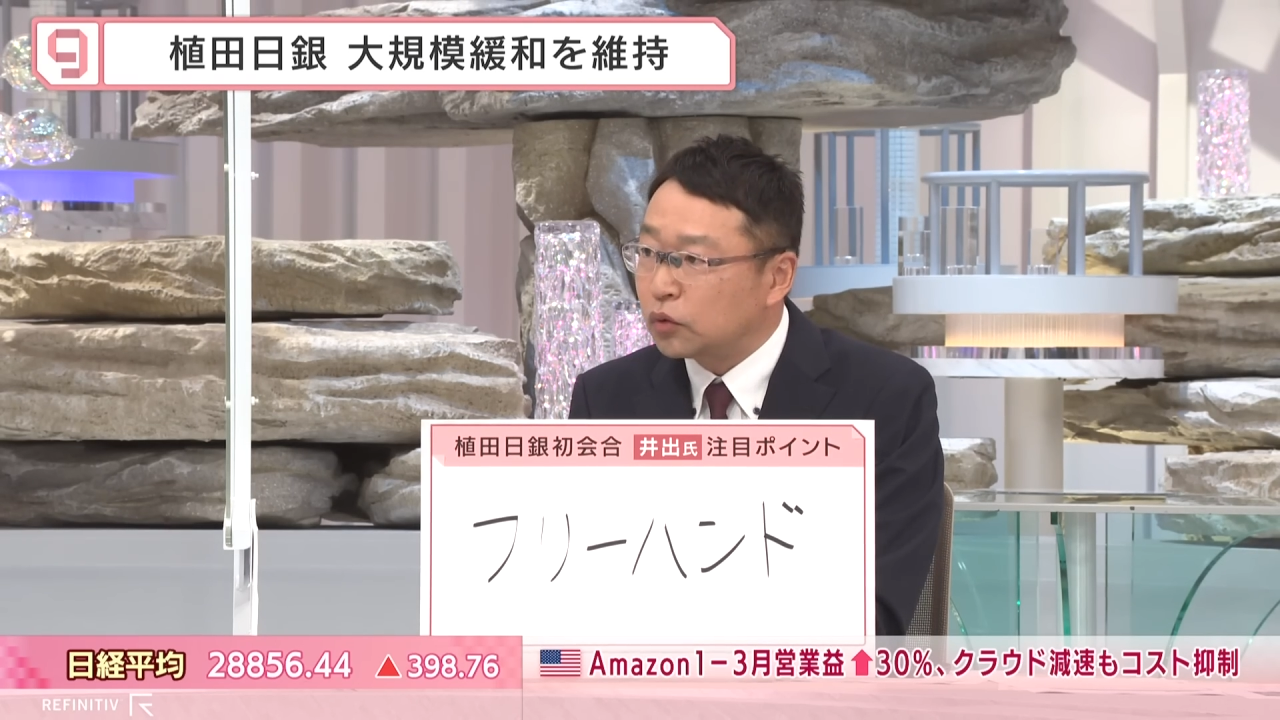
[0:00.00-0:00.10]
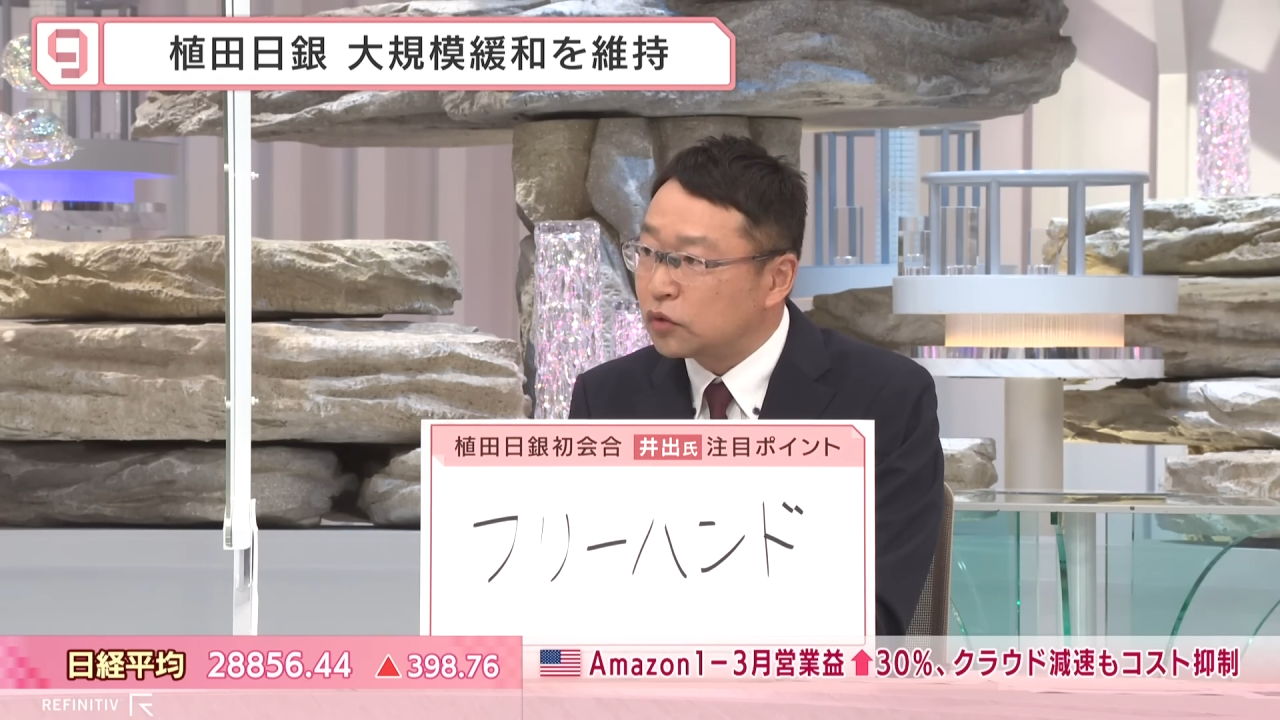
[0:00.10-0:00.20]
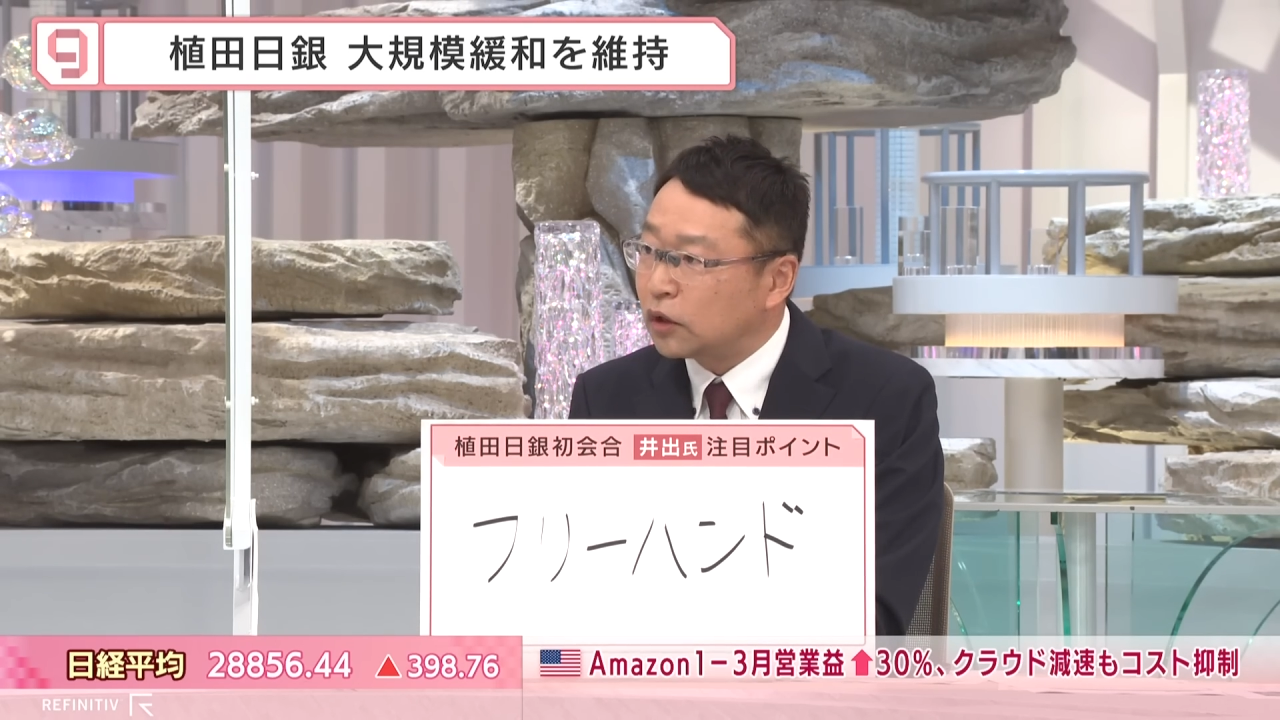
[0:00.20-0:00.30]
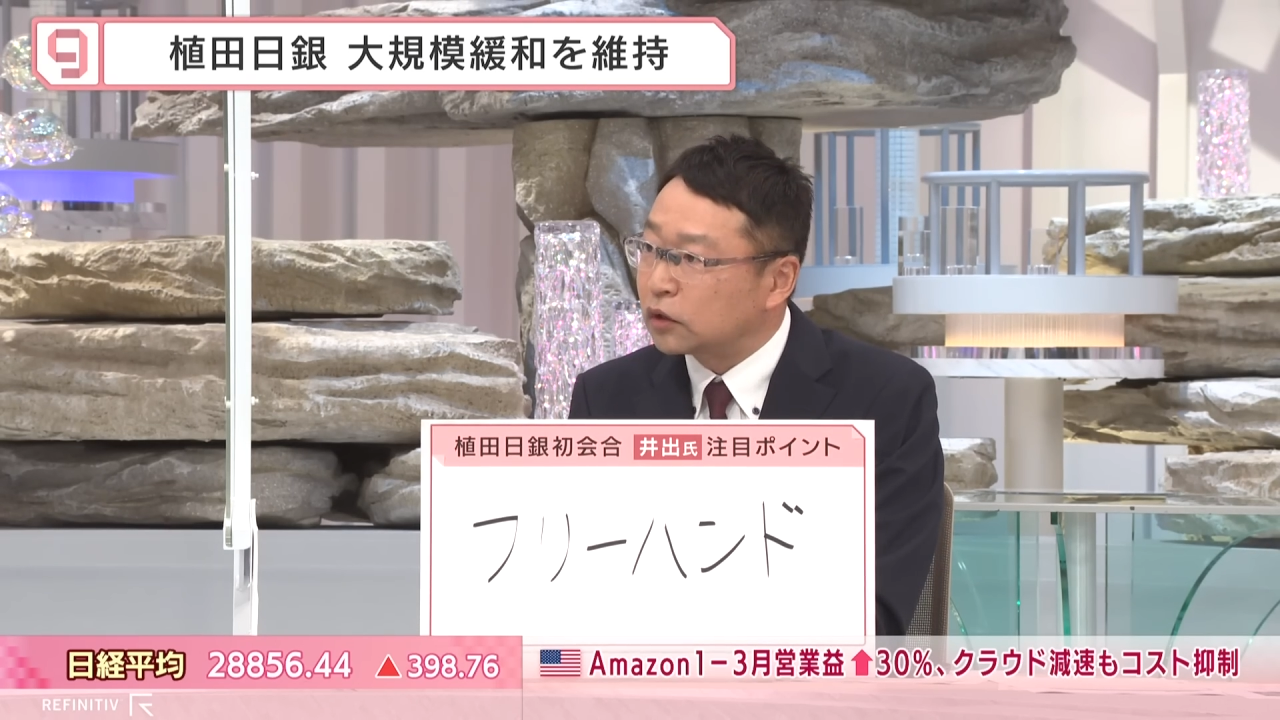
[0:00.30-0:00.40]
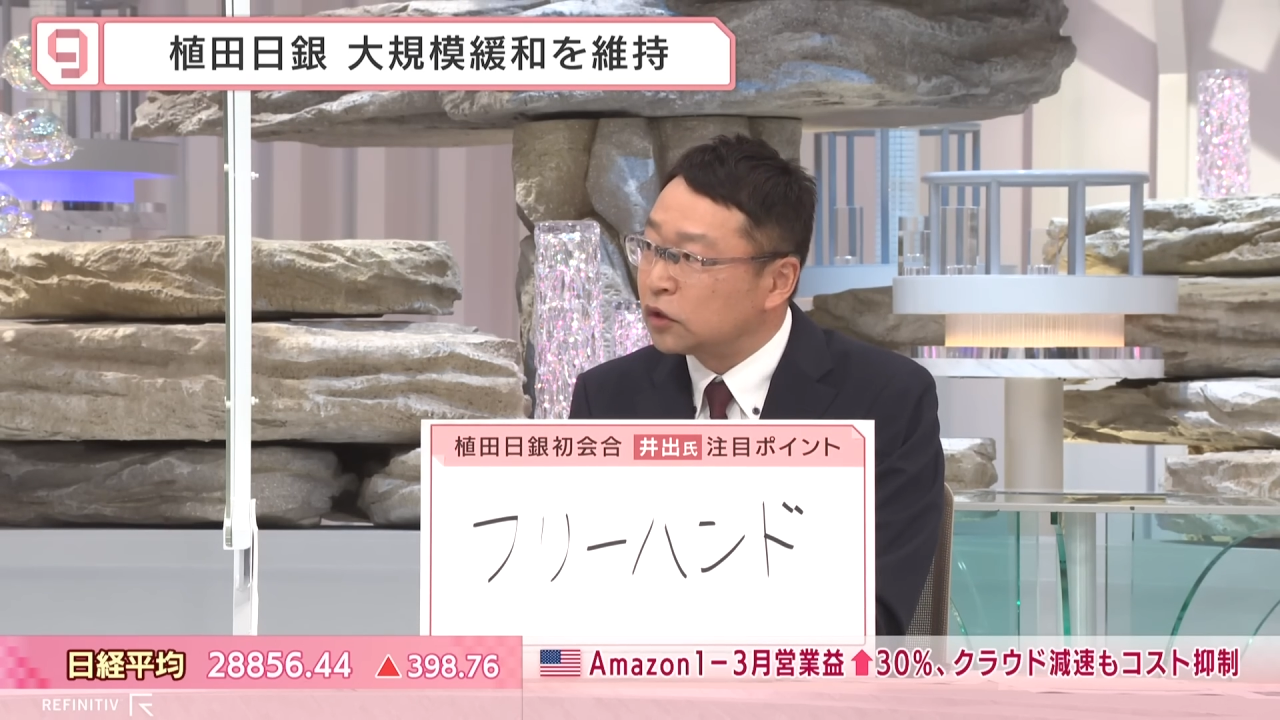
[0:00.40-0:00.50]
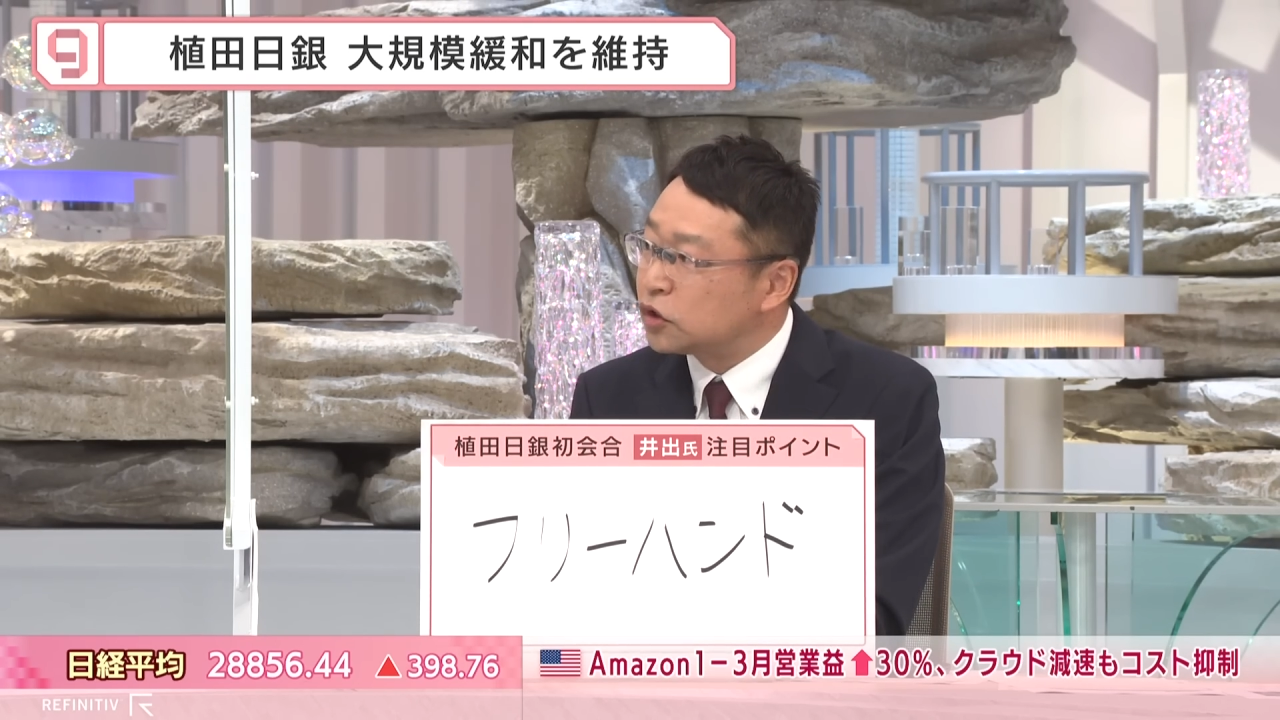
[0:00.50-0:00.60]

としては